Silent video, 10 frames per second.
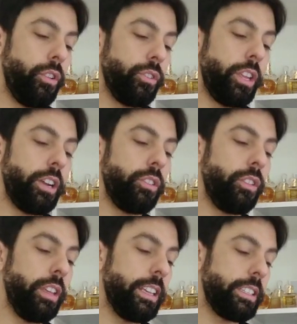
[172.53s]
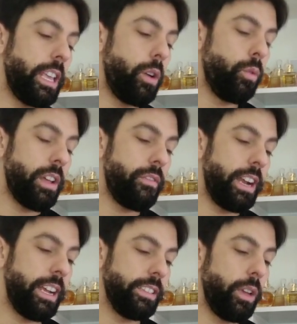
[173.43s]
¿no es cierto?, de que sea una
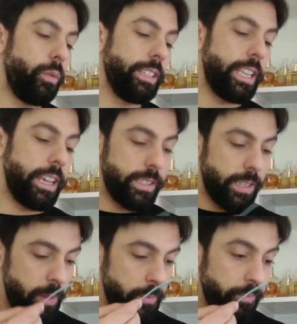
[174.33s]
fragancia unisex.